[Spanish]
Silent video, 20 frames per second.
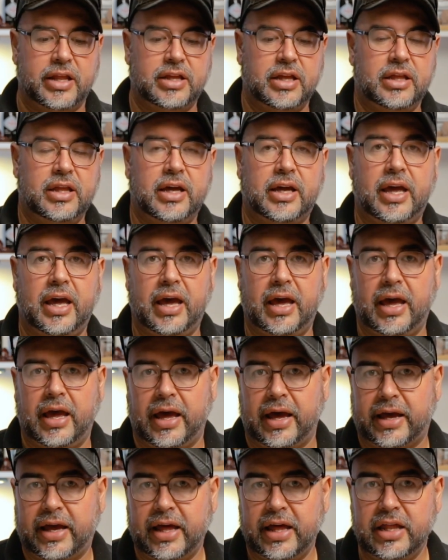Así es de
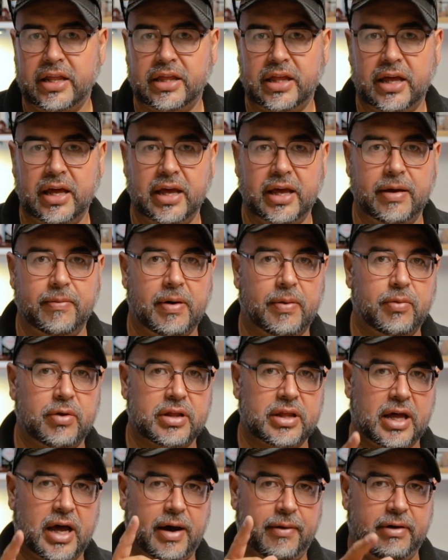que quédense y
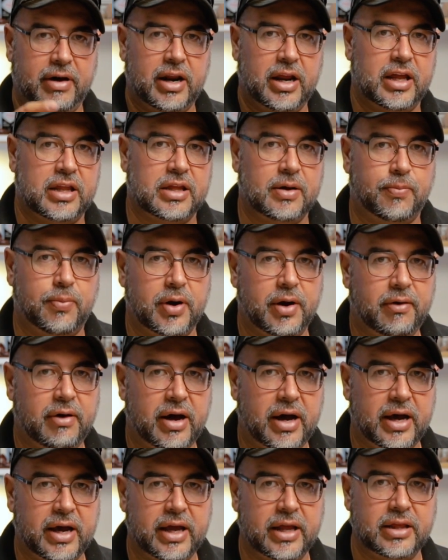vamos a ver esa
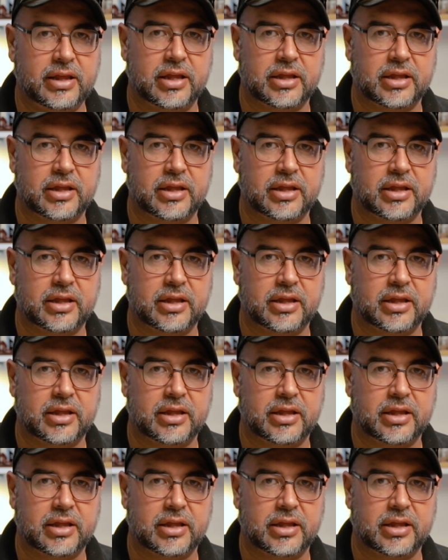prueba en